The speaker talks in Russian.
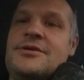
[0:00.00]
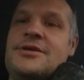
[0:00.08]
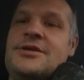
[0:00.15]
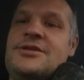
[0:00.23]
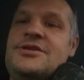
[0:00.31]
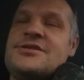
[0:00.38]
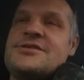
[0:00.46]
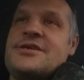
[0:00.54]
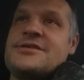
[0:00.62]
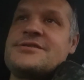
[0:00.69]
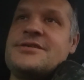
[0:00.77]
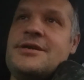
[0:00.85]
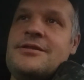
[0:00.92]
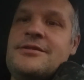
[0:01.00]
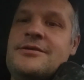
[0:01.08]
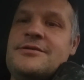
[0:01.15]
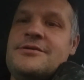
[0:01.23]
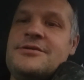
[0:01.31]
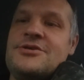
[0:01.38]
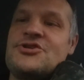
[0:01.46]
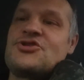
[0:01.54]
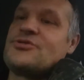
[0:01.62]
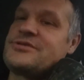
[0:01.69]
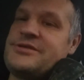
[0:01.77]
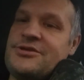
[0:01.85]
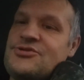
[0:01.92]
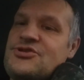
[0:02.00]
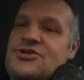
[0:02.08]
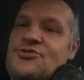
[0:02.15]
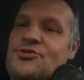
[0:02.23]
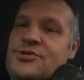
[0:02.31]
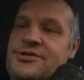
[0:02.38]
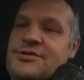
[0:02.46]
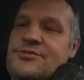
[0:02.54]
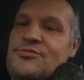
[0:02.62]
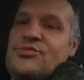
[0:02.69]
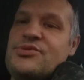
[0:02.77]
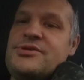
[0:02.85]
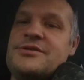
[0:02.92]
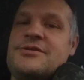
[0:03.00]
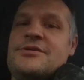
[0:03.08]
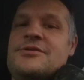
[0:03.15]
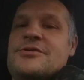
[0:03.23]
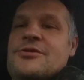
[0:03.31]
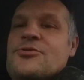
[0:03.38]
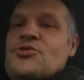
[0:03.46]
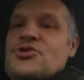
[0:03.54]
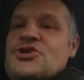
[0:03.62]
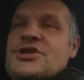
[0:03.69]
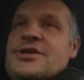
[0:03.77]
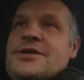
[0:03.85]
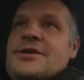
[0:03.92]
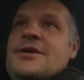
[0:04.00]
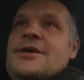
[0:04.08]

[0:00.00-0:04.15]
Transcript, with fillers: не сказал, что следующий год будет лучше.